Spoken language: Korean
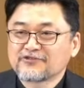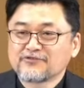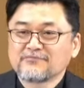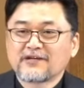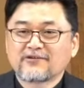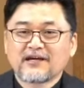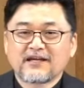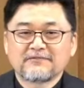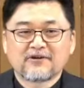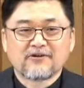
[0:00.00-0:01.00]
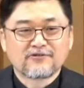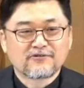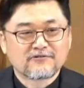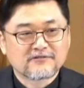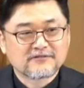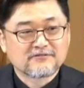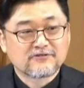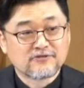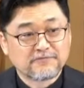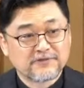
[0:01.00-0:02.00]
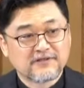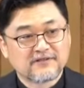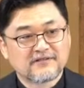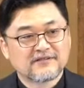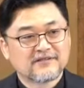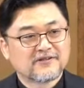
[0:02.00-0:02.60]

충만하고 하나님의 거룩으로 뒤덮이는